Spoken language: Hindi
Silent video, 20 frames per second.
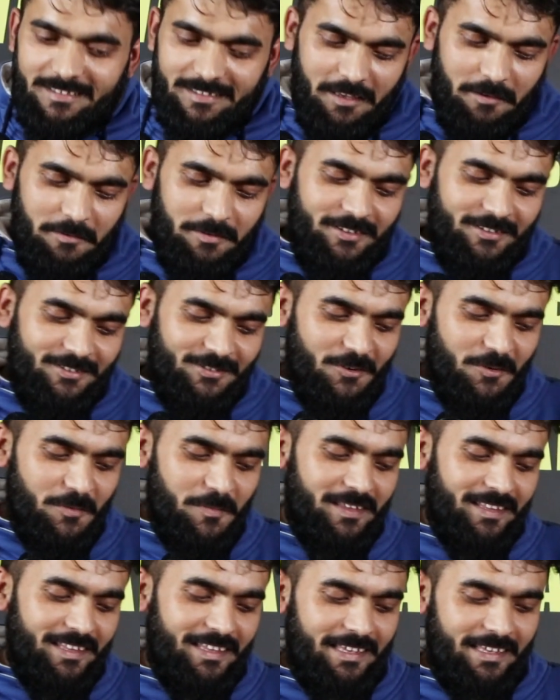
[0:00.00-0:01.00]
तभी तो
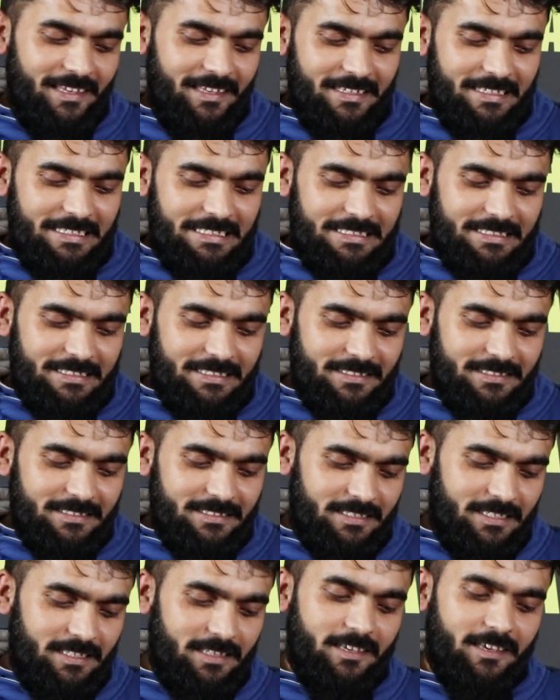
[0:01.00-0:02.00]
मेरे
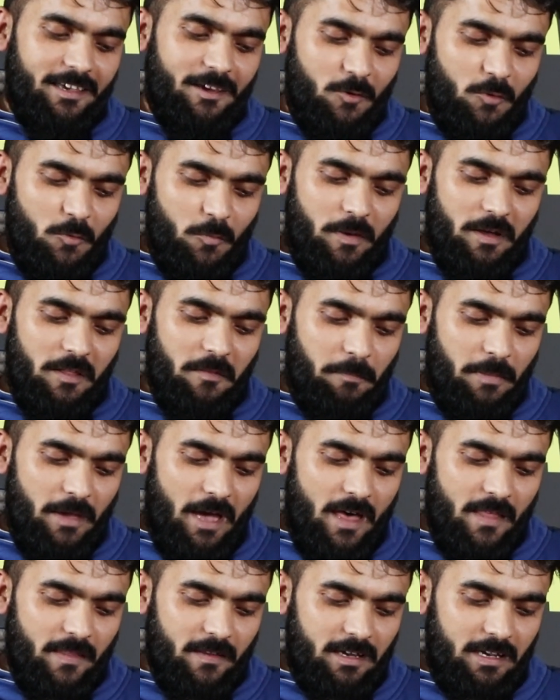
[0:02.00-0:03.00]
सिर के ऊपर
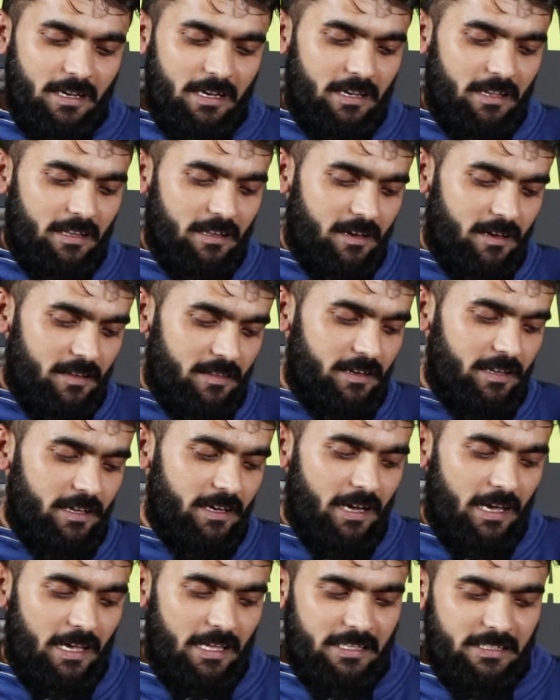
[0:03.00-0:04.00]
प्यार कर, करने
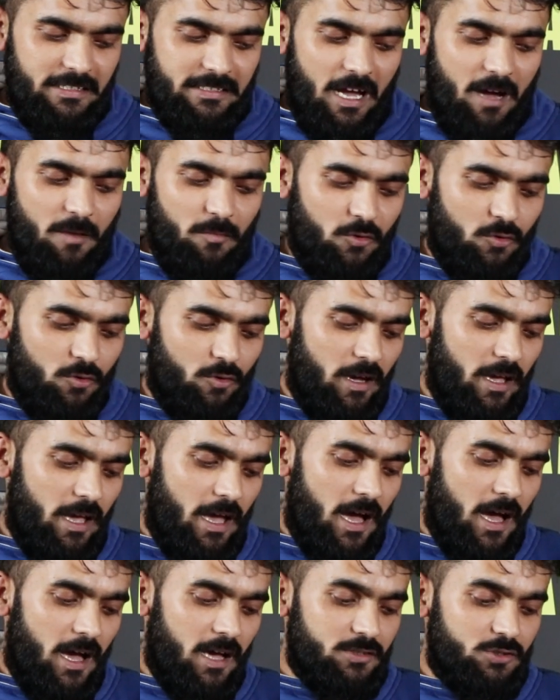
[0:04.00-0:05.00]
का इल्ज़ाम हो
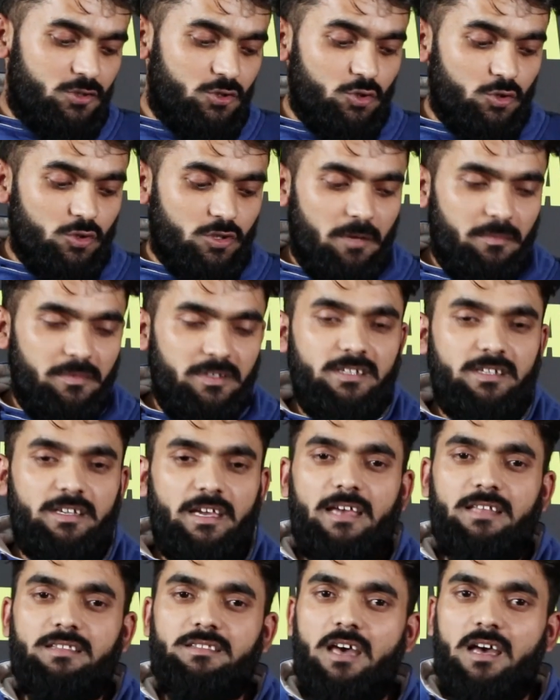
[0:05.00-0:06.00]
गया जो कभी
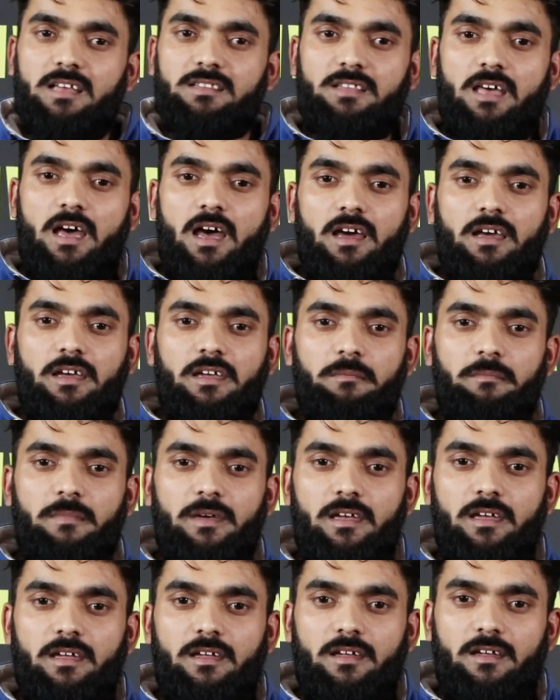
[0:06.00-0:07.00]
कहता था कि
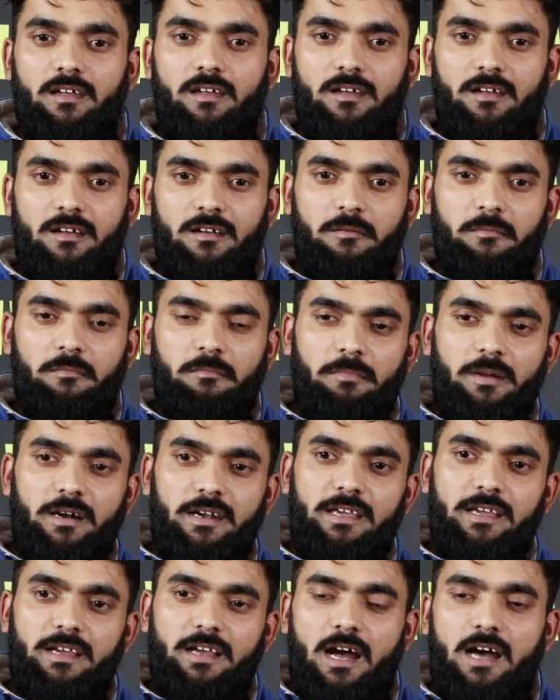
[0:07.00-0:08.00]
मैं
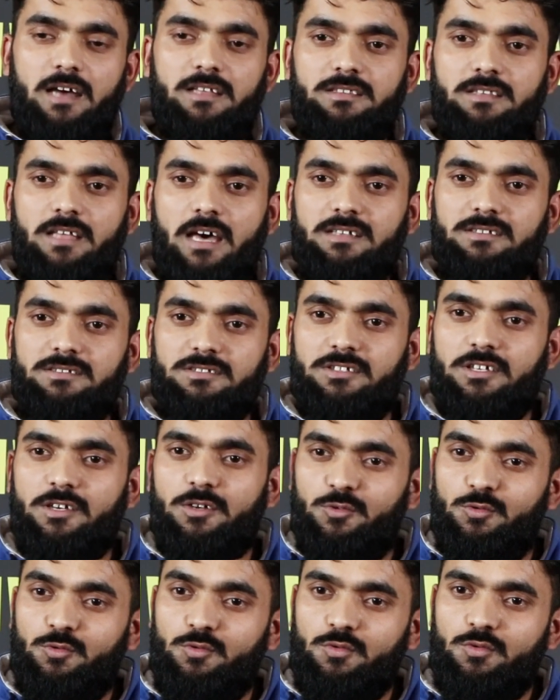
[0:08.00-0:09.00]
बड़े ख़ानदान से
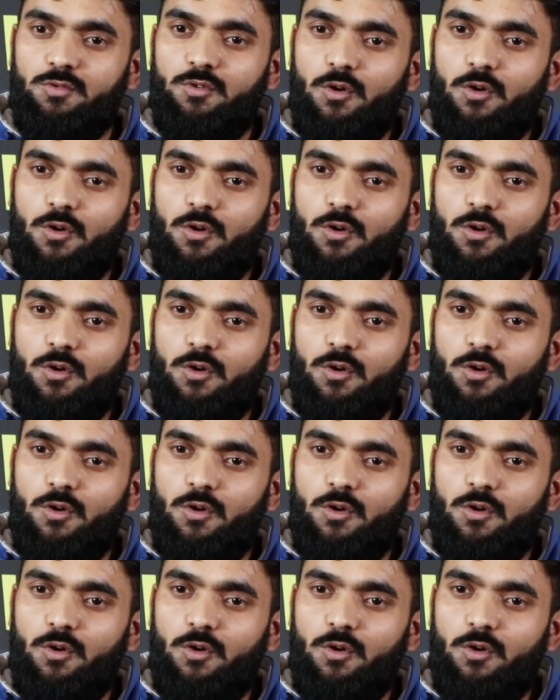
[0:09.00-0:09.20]
हूँ